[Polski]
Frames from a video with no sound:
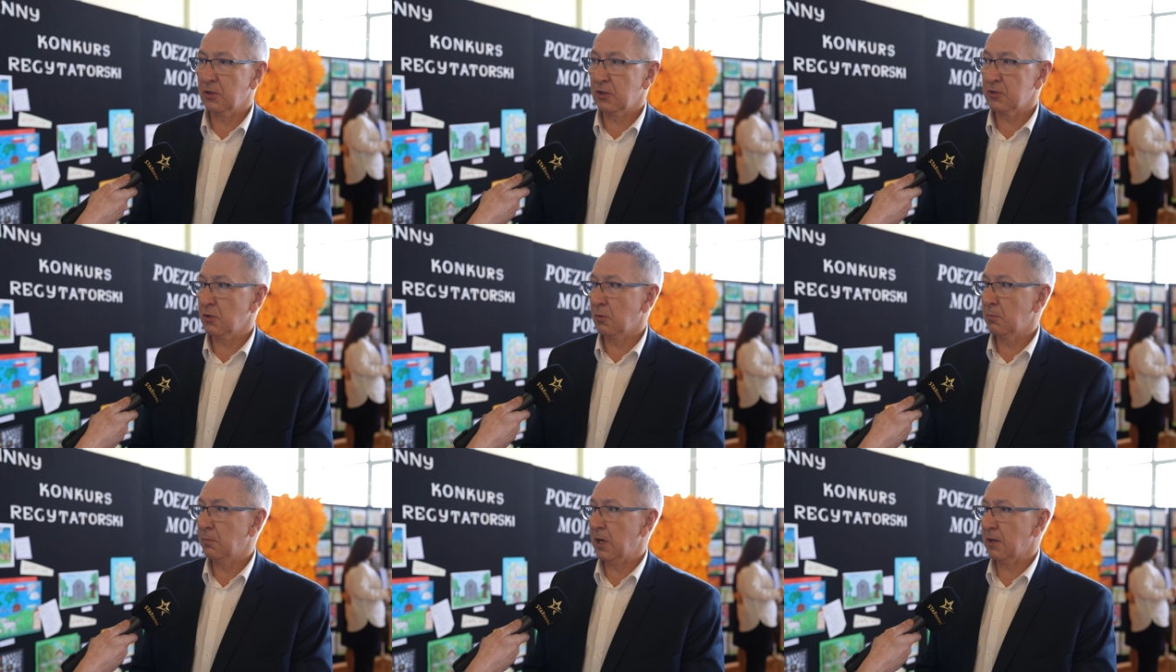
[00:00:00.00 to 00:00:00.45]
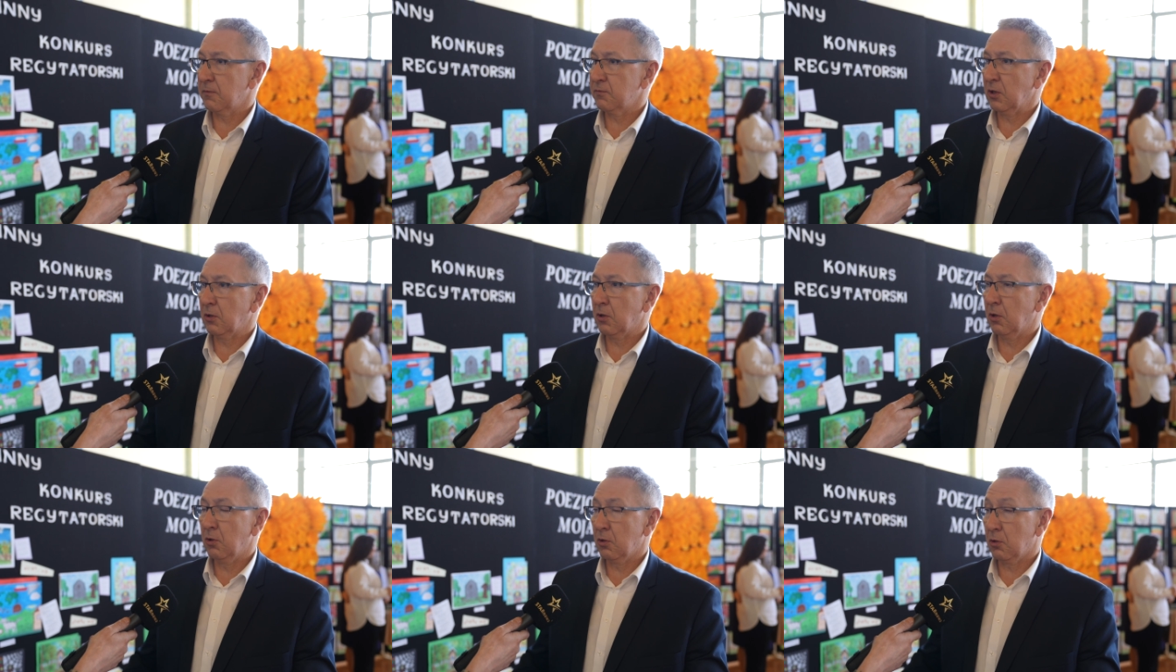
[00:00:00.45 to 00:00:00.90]
one są
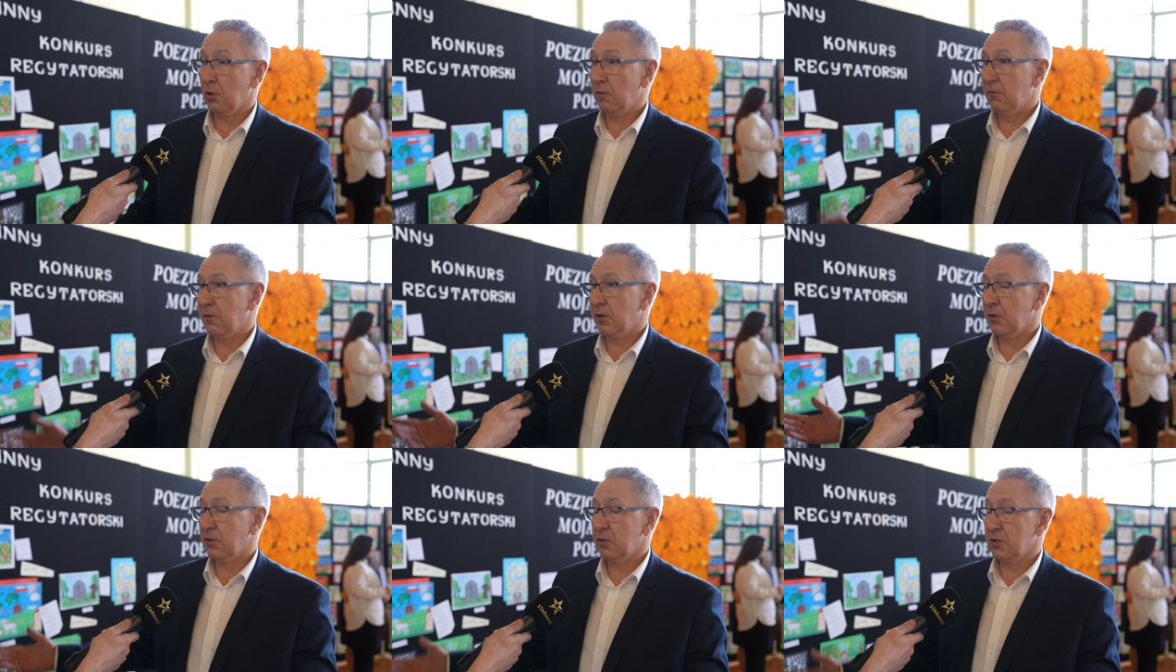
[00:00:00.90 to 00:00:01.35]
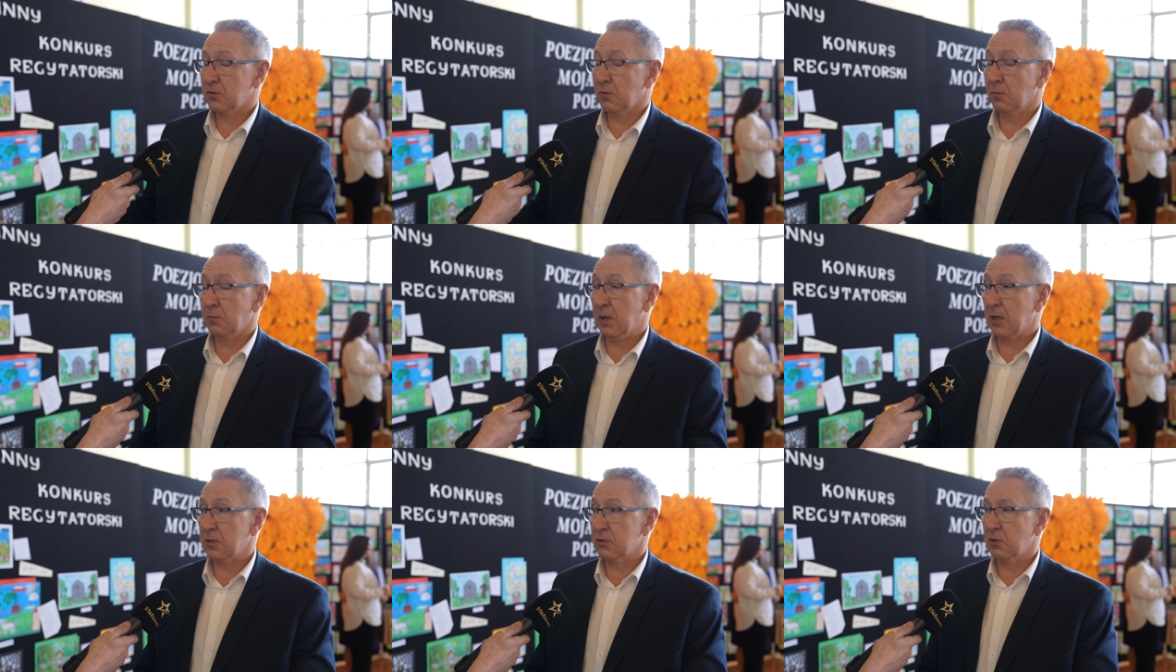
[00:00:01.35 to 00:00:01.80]
barwne, kolorowe i one
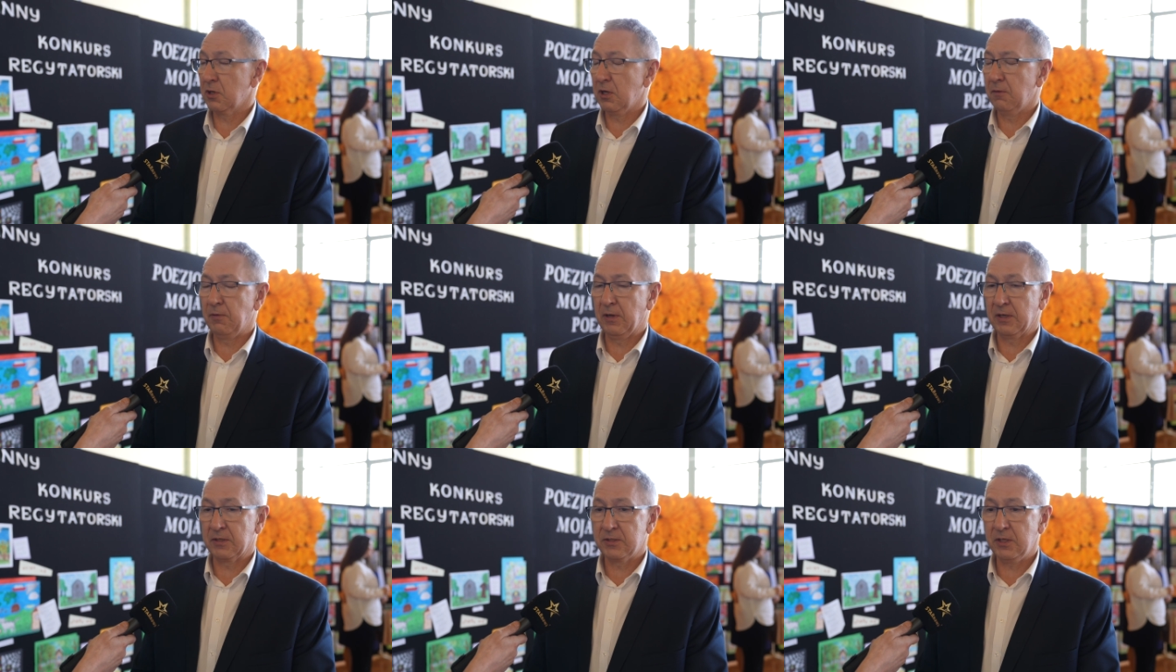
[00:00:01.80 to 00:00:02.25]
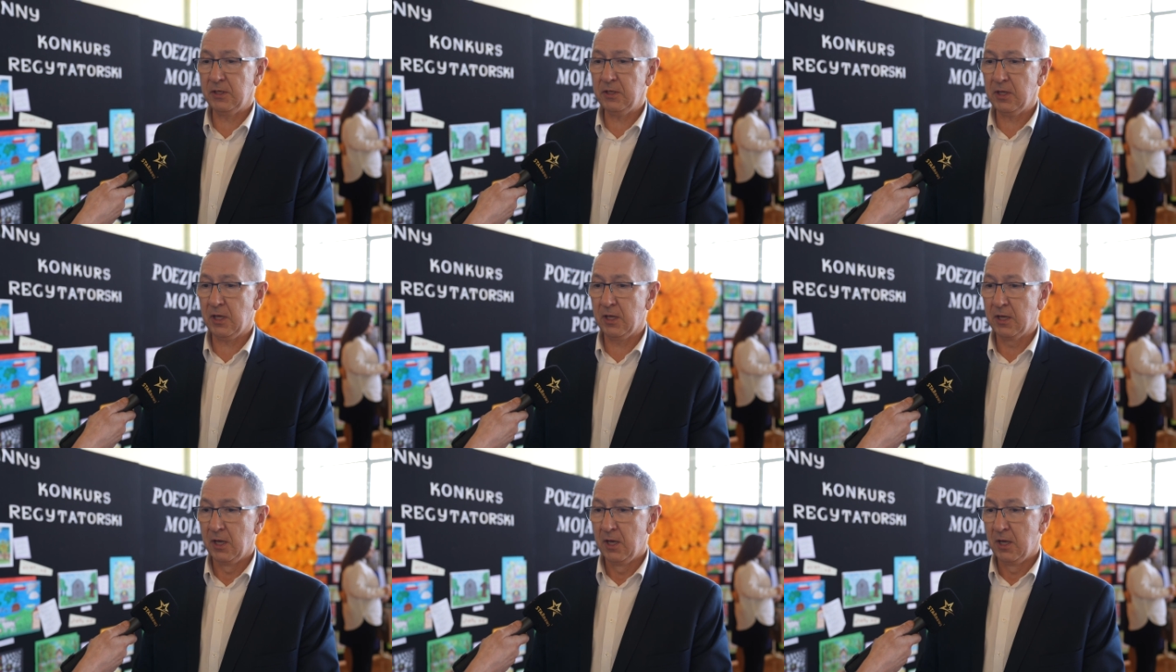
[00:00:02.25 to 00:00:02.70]
są bardzo
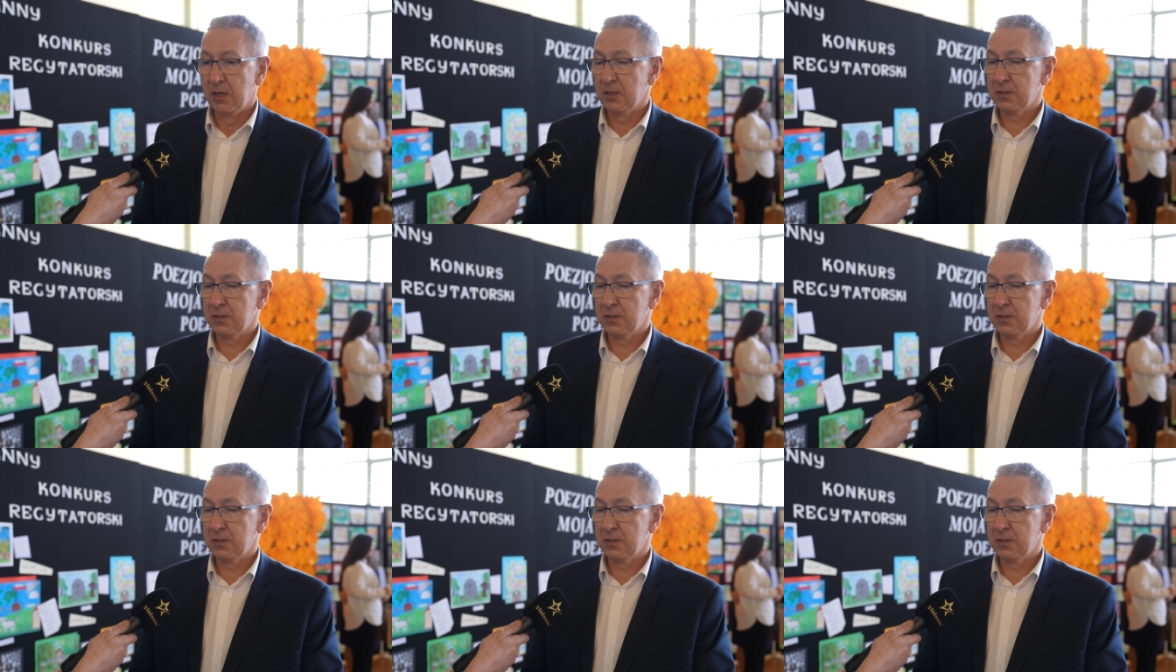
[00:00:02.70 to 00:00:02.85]
refleksyjne.